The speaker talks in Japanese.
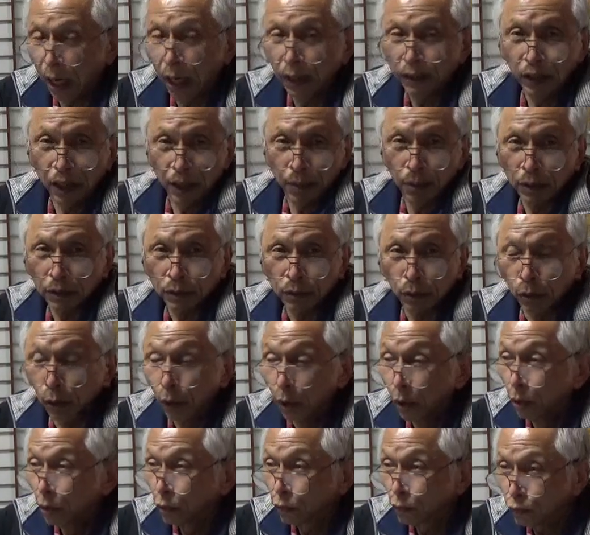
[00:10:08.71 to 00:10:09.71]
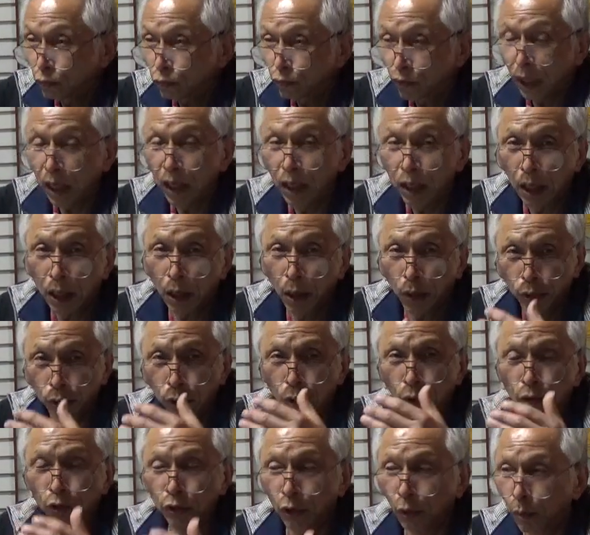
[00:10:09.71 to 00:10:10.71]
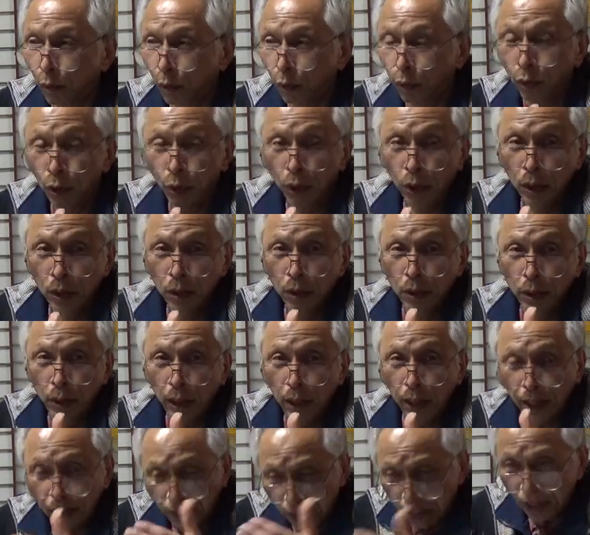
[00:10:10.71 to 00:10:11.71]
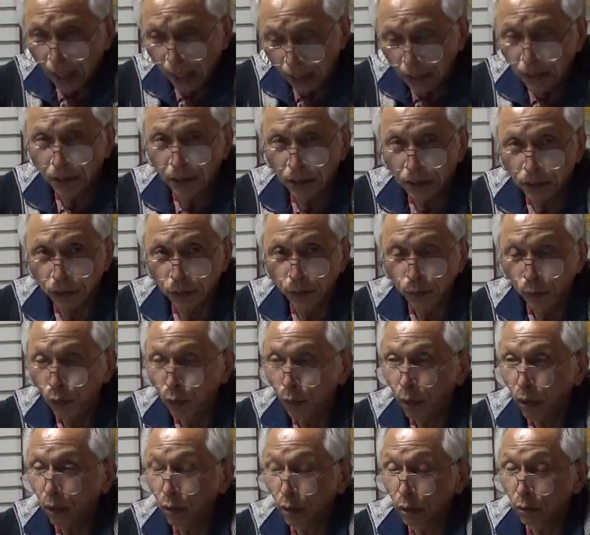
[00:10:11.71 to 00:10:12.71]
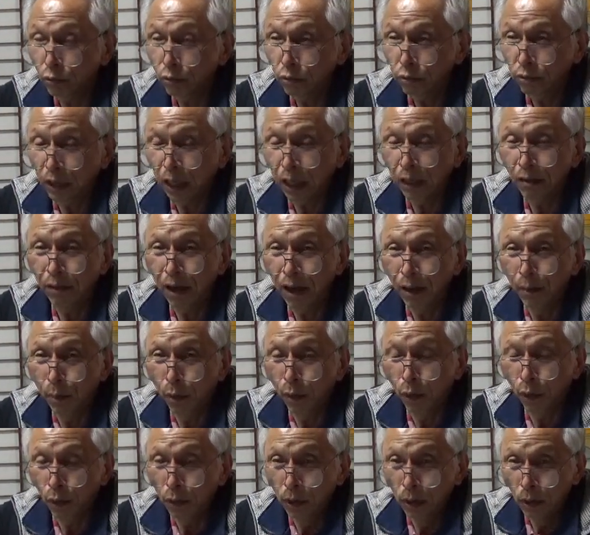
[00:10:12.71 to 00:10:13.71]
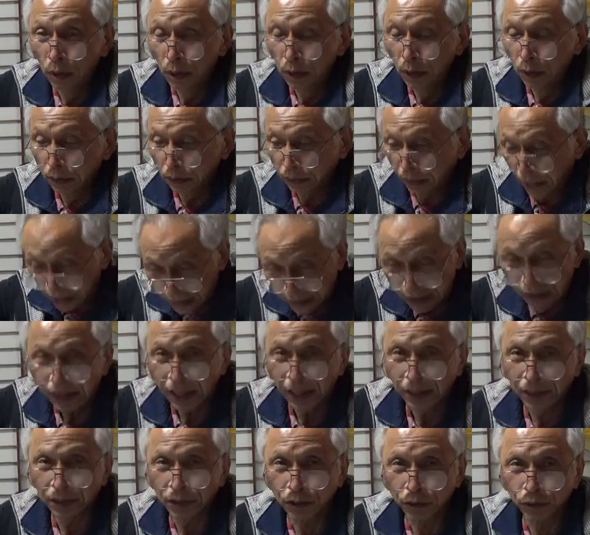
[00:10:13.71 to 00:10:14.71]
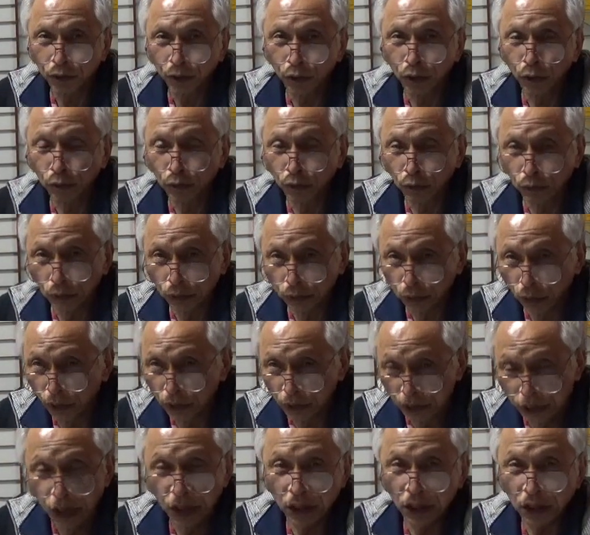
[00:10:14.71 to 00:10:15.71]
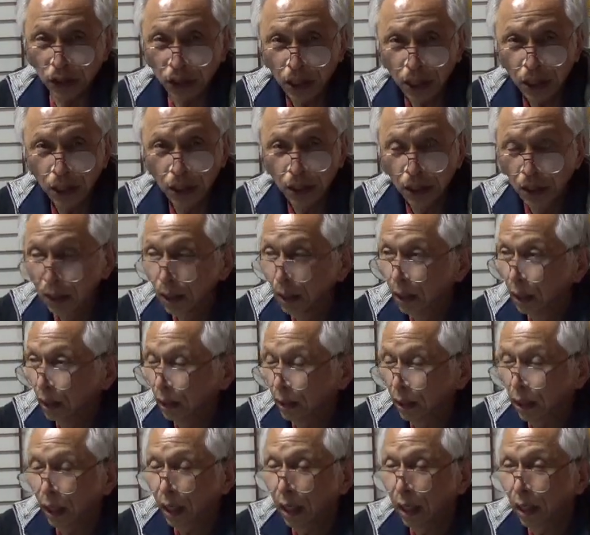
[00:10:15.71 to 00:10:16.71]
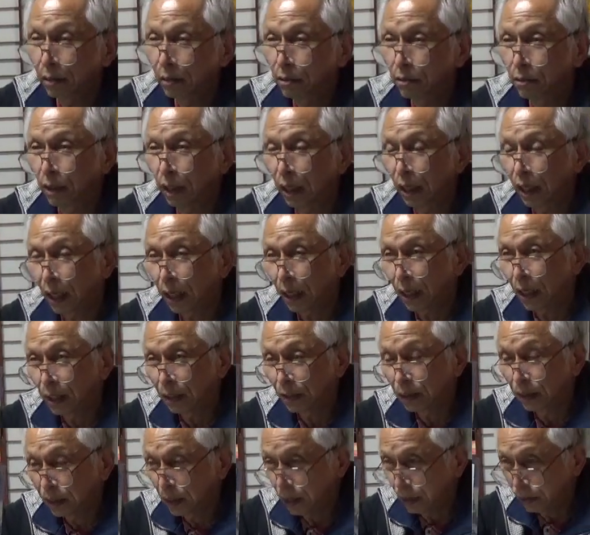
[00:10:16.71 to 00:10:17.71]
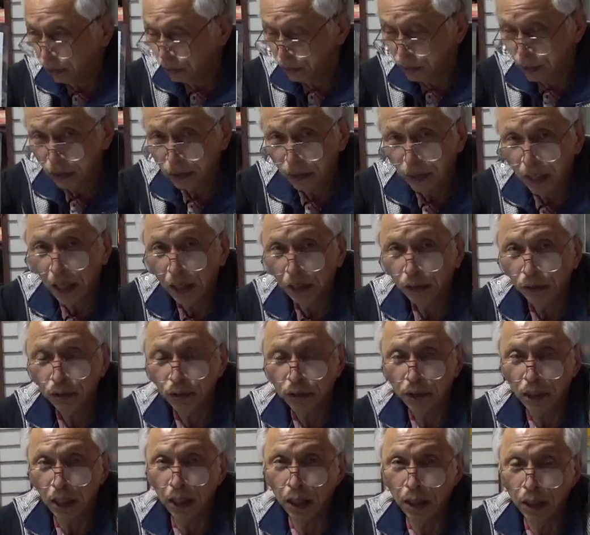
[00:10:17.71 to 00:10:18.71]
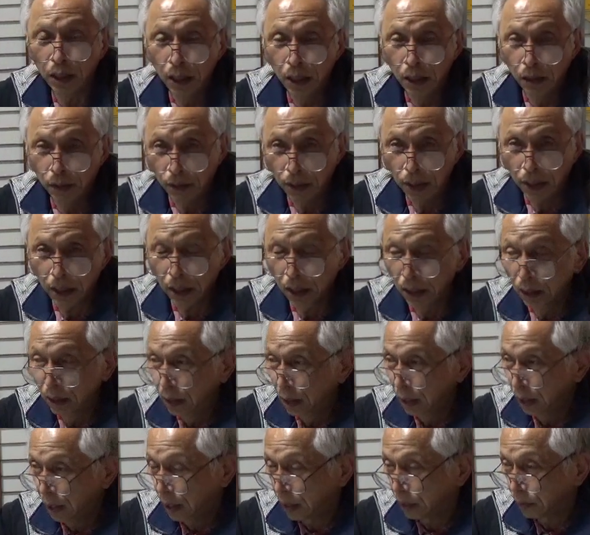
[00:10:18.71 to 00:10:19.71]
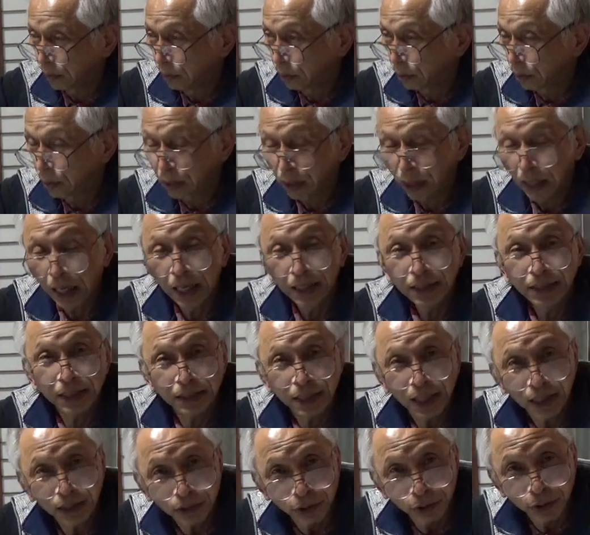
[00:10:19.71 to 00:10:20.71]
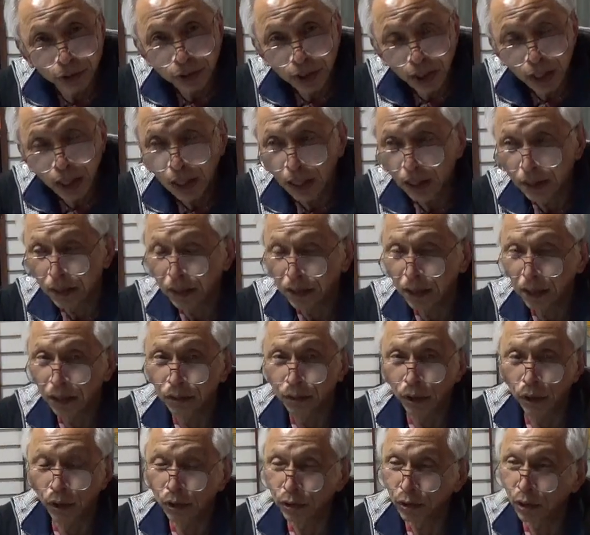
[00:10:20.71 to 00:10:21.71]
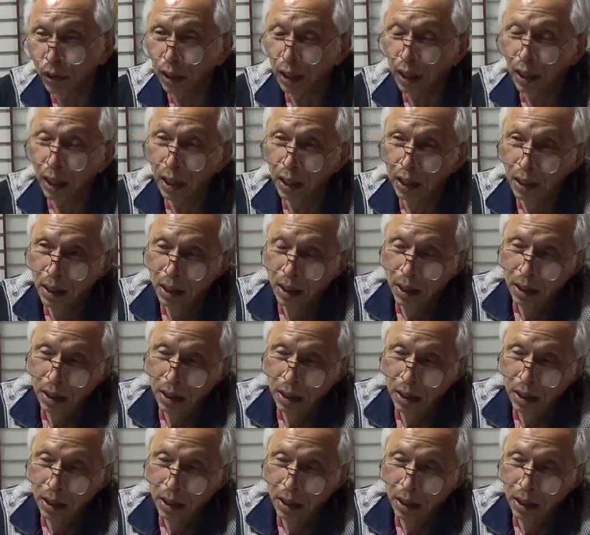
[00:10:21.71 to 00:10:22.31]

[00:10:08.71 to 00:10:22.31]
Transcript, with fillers: 与えますと空海からほとんどもう得てないんですよもう空海はもう足してたんですよそのその地位にねだから空海が遣唐使行った半年間はあの般若三蔵ですね般若三蔵それから